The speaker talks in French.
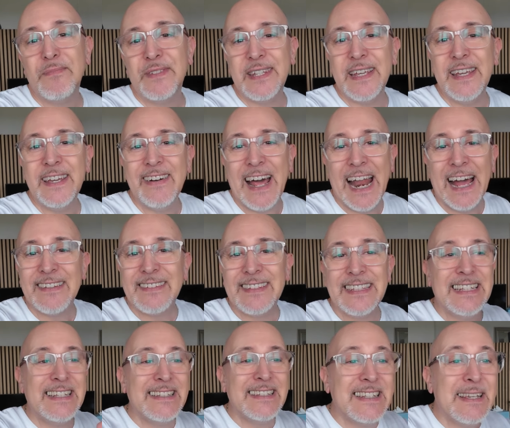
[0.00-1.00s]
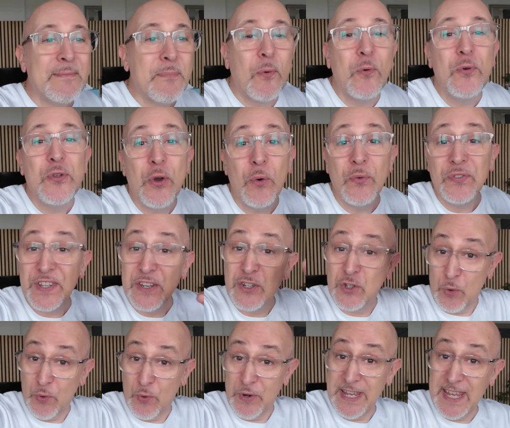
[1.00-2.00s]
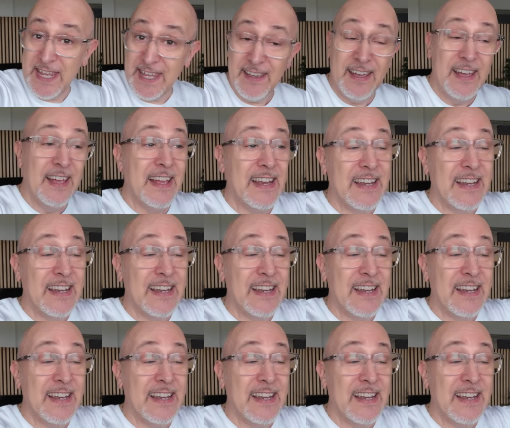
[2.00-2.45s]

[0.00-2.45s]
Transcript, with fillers: C'est voilà, c'est brouillon, c'est joli,